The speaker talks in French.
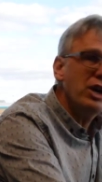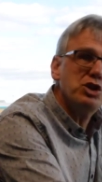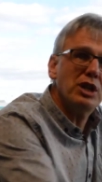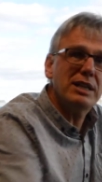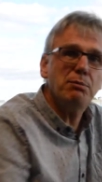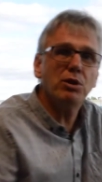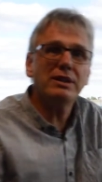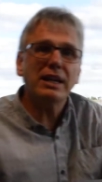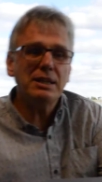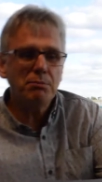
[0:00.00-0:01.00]
Je
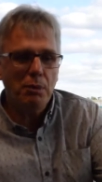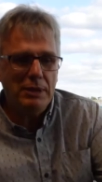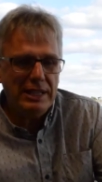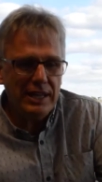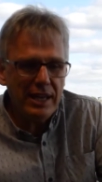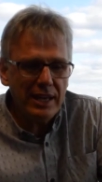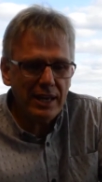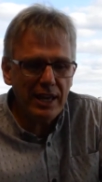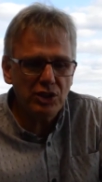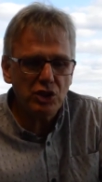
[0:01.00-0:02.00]
débute dans
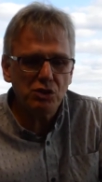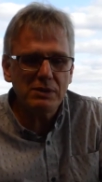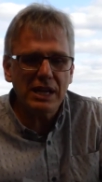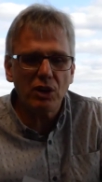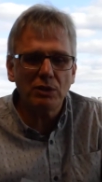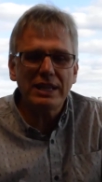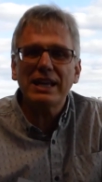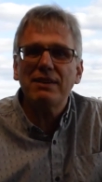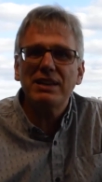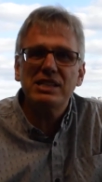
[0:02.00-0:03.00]
l'immobilier et je suis en
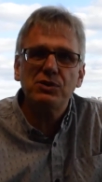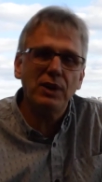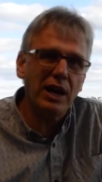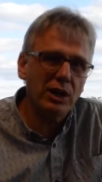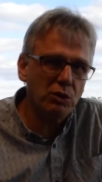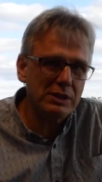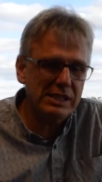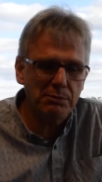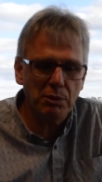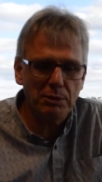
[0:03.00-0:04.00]
contact avec différents
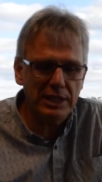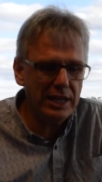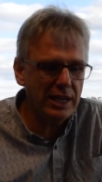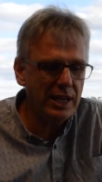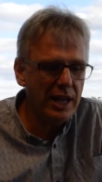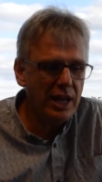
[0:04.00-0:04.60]
courtiers immobiliers,